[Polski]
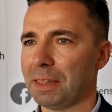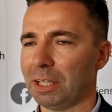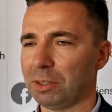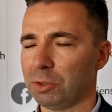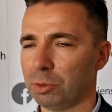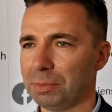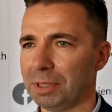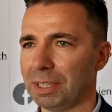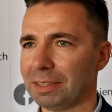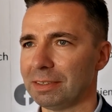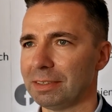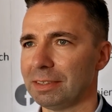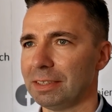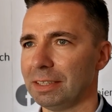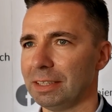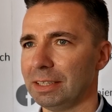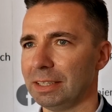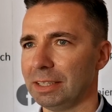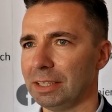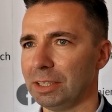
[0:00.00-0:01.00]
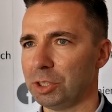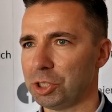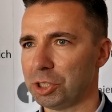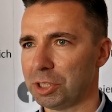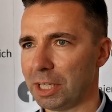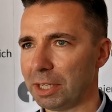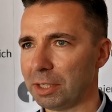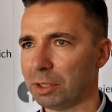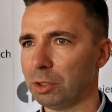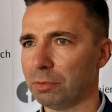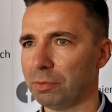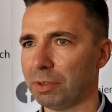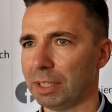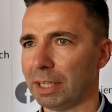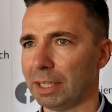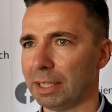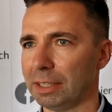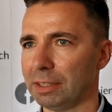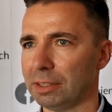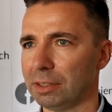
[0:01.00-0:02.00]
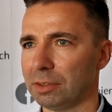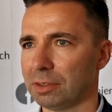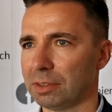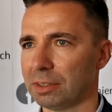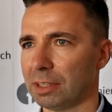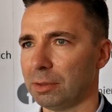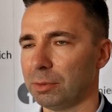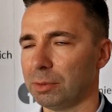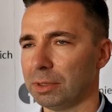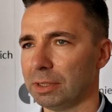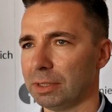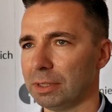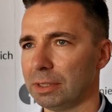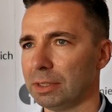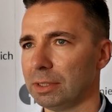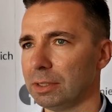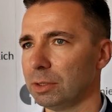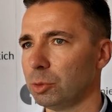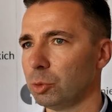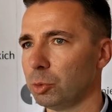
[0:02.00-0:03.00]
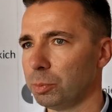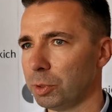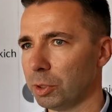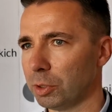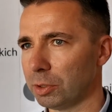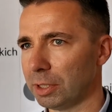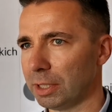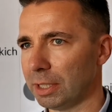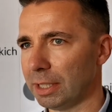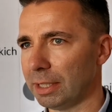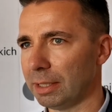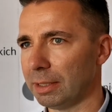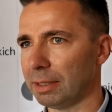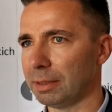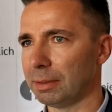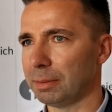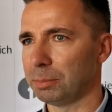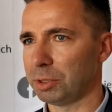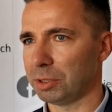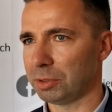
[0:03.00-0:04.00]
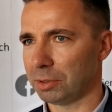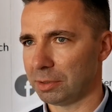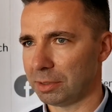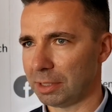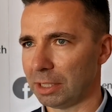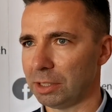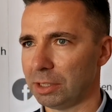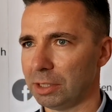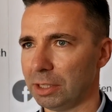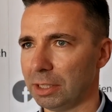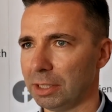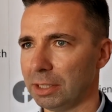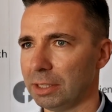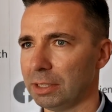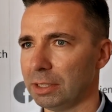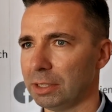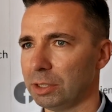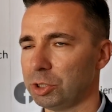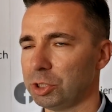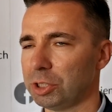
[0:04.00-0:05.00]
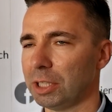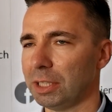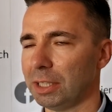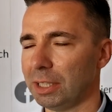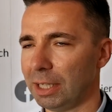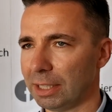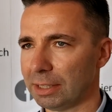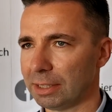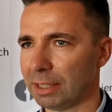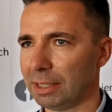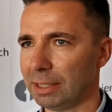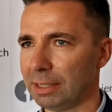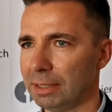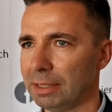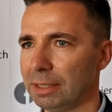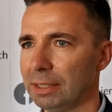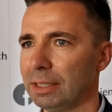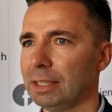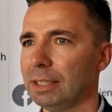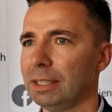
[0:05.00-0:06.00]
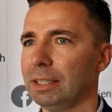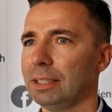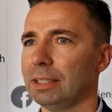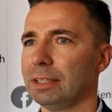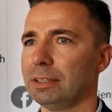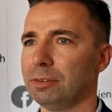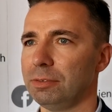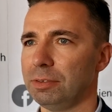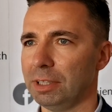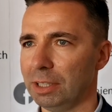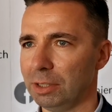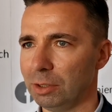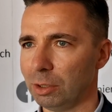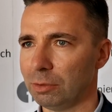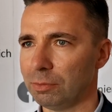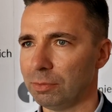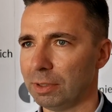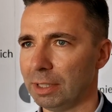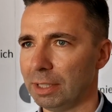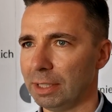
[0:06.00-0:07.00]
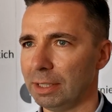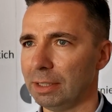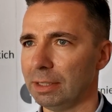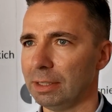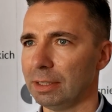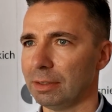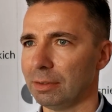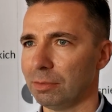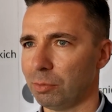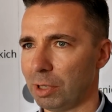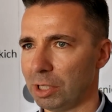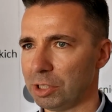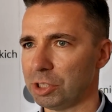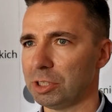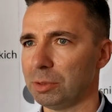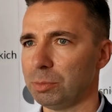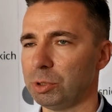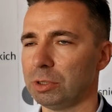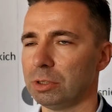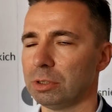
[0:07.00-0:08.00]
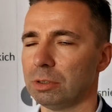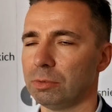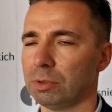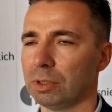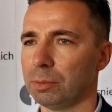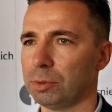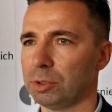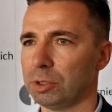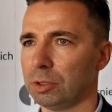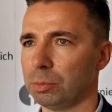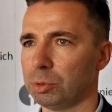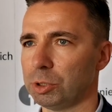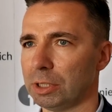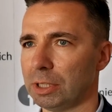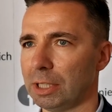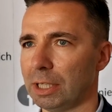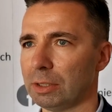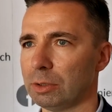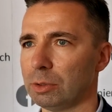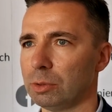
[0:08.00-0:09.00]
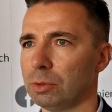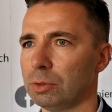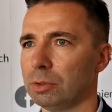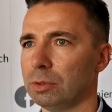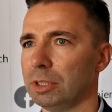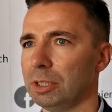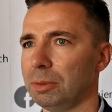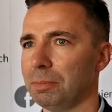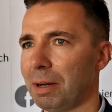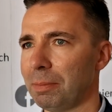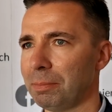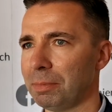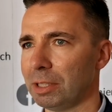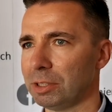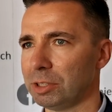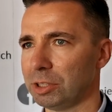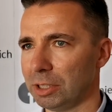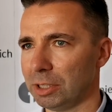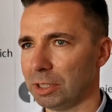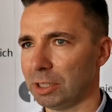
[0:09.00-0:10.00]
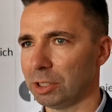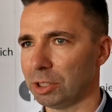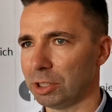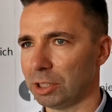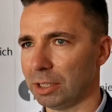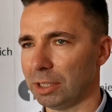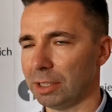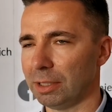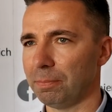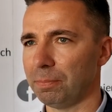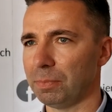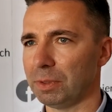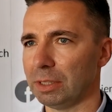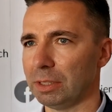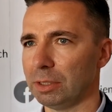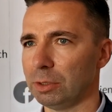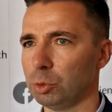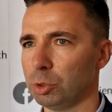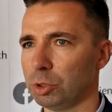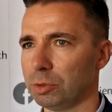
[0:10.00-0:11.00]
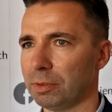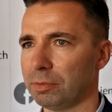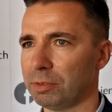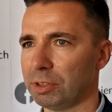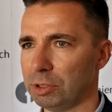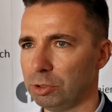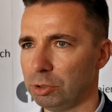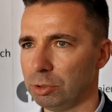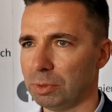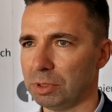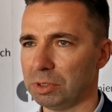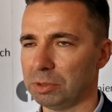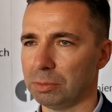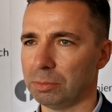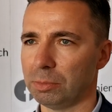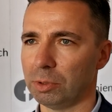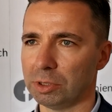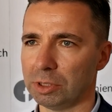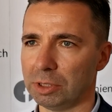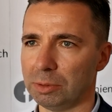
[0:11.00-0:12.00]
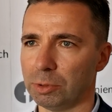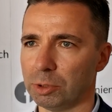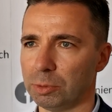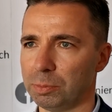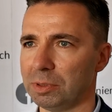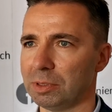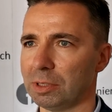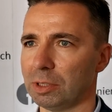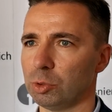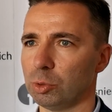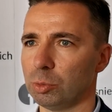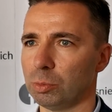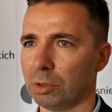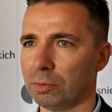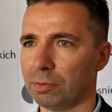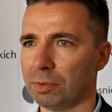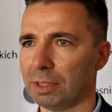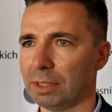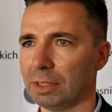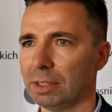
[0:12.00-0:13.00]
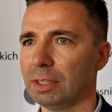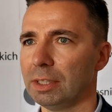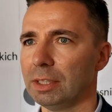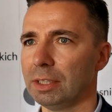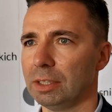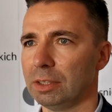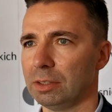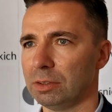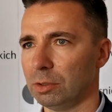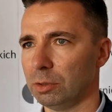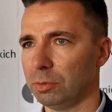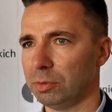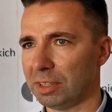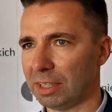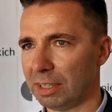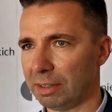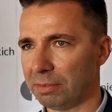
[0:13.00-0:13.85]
Natomiast y, cztery nowe karetki zostały kupione przez ostatnie y, cztery lata. Dwie nowe, właśnie przygotowujemy się do przetargu i mam nadzieję, że e, już we wrześniu będziemy mogli podpisać umowę z